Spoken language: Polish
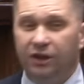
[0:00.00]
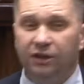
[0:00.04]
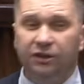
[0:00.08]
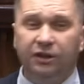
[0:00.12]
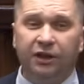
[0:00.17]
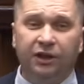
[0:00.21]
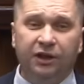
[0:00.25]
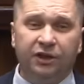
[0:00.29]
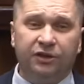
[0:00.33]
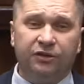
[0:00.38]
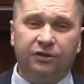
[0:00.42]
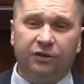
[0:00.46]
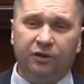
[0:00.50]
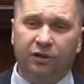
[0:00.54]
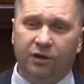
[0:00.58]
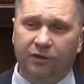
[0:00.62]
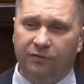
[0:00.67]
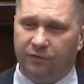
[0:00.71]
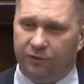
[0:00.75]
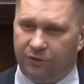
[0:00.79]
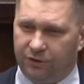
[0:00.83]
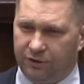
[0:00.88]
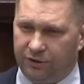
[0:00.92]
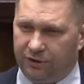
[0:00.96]
Nie jest to
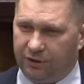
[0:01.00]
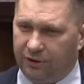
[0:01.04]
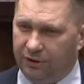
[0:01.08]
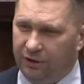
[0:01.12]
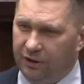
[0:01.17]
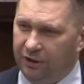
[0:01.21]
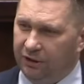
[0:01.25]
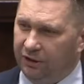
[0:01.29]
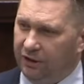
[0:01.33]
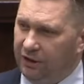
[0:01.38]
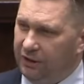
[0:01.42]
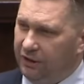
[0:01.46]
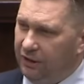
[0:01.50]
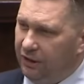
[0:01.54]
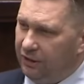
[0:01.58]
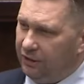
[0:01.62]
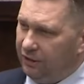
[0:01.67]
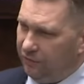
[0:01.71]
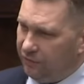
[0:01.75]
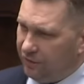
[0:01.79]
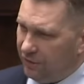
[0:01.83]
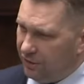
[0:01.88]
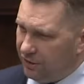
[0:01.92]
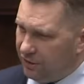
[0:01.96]
nowość. Kilka
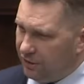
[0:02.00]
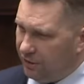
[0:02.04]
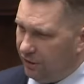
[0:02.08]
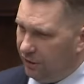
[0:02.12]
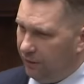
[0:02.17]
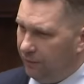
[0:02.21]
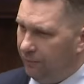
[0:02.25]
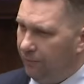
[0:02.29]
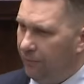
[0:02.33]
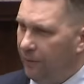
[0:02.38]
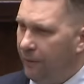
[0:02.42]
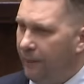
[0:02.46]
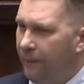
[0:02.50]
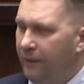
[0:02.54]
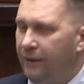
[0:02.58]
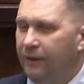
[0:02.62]
dni wcześniej